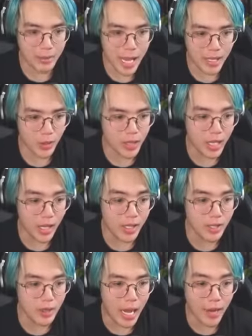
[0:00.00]
Bây giờ tôi thử
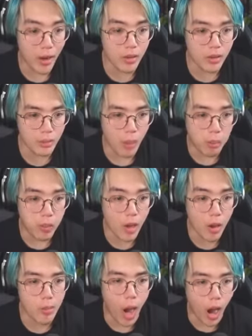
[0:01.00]
tôi để con một cái
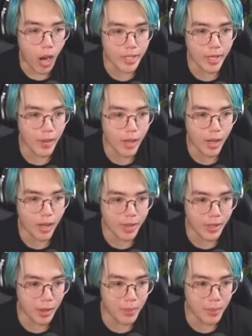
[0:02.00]
con bò vô hướng coi coi nó có